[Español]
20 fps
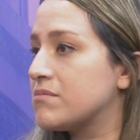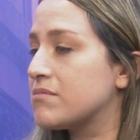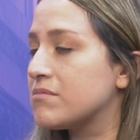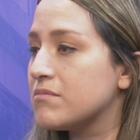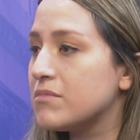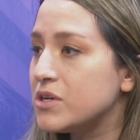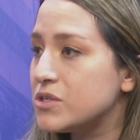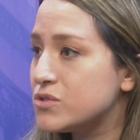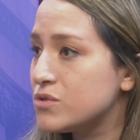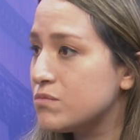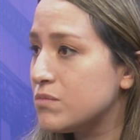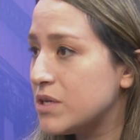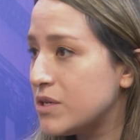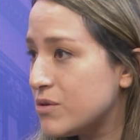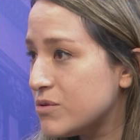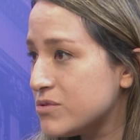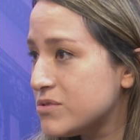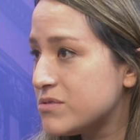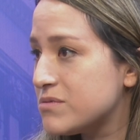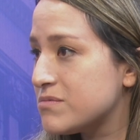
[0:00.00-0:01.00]
más o
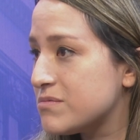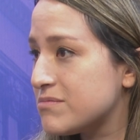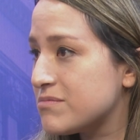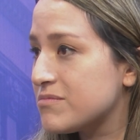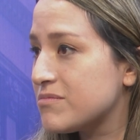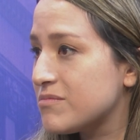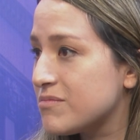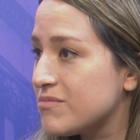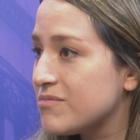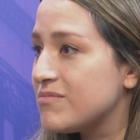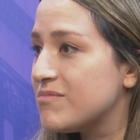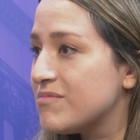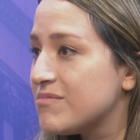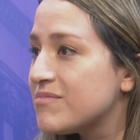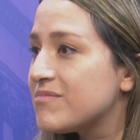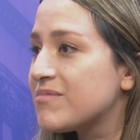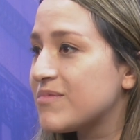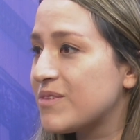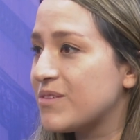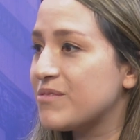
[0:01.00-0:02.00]
menos,
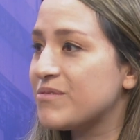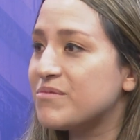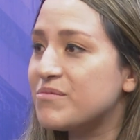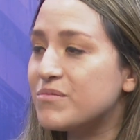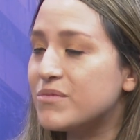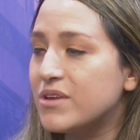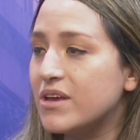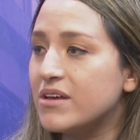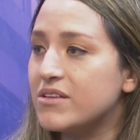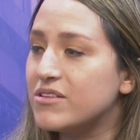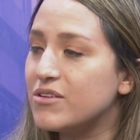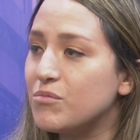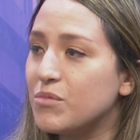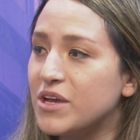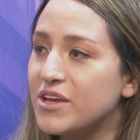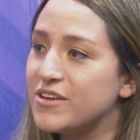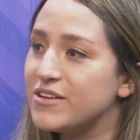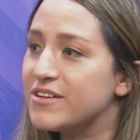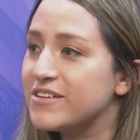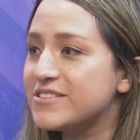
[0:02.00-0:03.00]
ya te
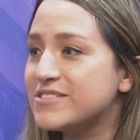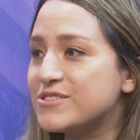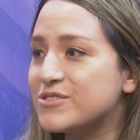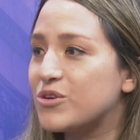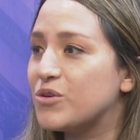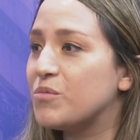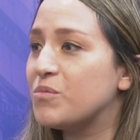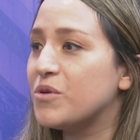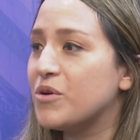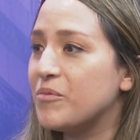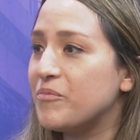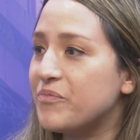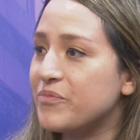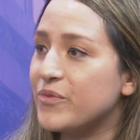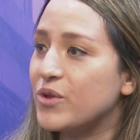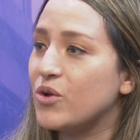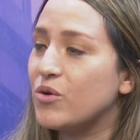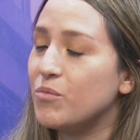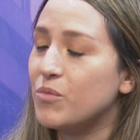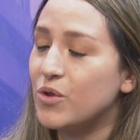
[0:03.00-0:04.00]
imaginas cómo,
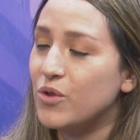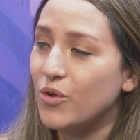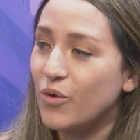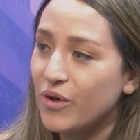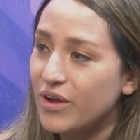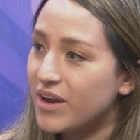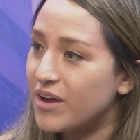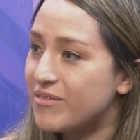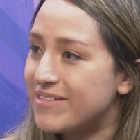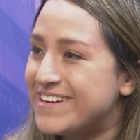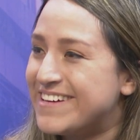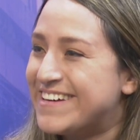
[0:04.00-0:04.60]
cómo yo era.